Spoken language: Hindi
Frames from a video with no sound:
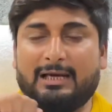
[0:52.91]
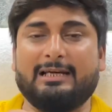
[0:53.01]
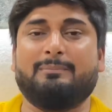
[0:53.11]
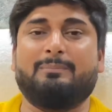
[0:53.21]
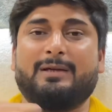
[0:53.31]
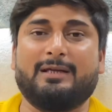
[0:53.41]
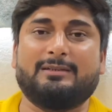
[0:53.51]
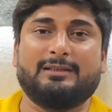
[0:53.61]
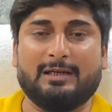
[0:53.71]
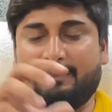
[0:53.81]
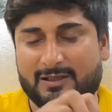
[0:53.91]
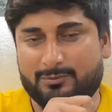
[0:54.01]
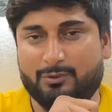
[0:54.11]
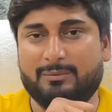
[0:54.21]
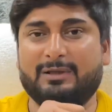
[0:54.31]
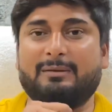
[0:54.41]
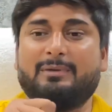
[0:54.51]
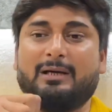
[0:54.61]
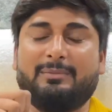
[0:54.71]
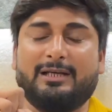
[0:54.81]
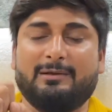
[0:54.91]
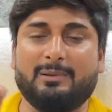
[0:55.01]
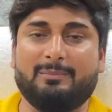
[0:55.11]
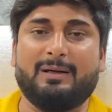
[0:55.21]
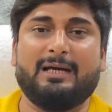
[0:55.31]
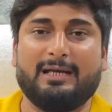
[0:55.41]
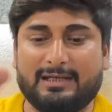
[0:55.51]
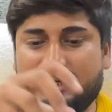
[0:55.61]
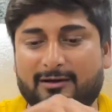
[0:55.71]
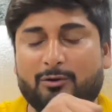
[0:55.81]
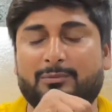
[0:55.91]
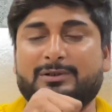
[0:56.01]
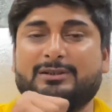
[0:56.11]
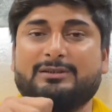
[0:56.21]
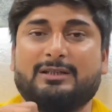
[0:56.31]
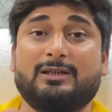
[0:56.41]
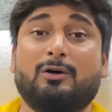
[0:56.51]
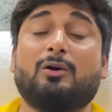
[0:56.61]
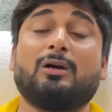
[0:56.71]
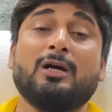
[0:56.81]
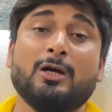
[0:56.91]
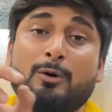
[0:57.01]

लाइनअप में हैं जिनका पासपोर्ट हम नहीं हमें नहीं मिल पाया है या और भी चीजें हैं और